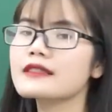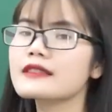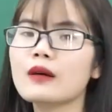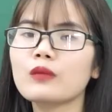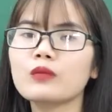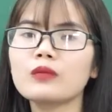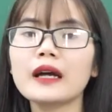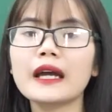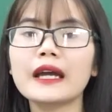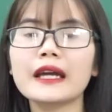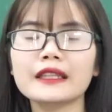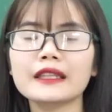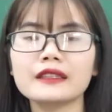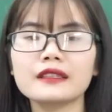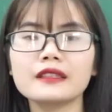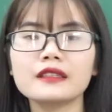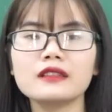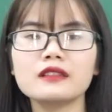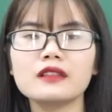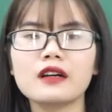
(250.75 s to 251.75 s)
giống hệt
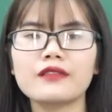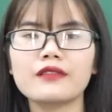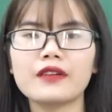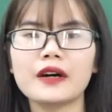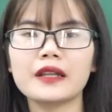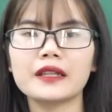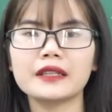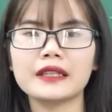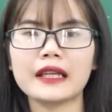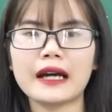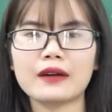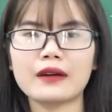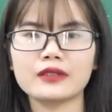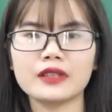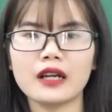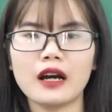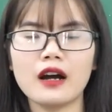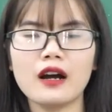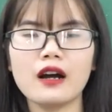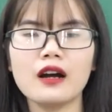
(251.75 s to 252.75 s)
như ở phần nào
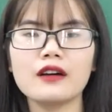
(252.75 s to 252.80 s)
nhỉ